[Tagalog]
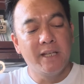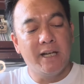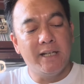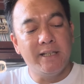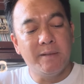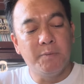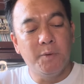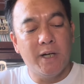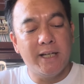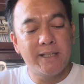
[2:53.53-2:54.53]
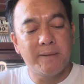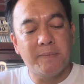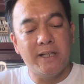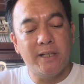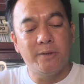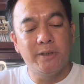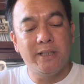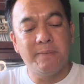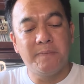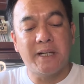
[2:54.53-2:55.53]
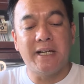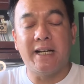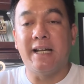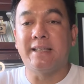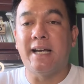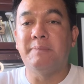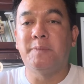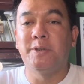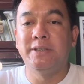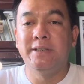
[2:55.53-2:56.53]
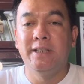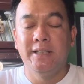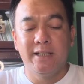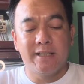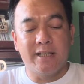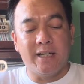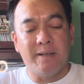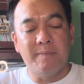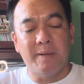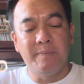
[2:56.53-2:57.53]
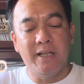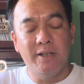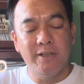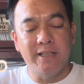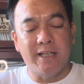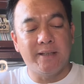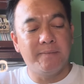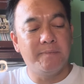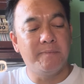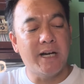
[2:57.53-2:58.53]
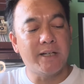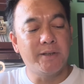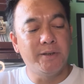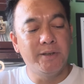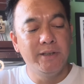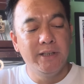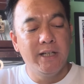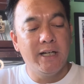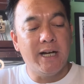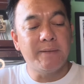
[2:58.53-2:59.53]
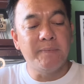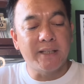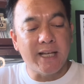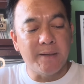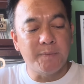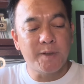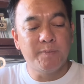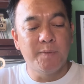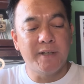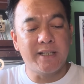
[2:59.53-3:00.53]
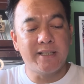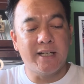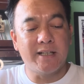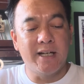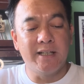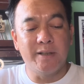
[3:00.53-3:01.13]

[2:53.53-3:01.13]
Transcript: ay nabuhay sa panahon ng pagkakatapon sa Babylonia bago at matapos bumagsak ang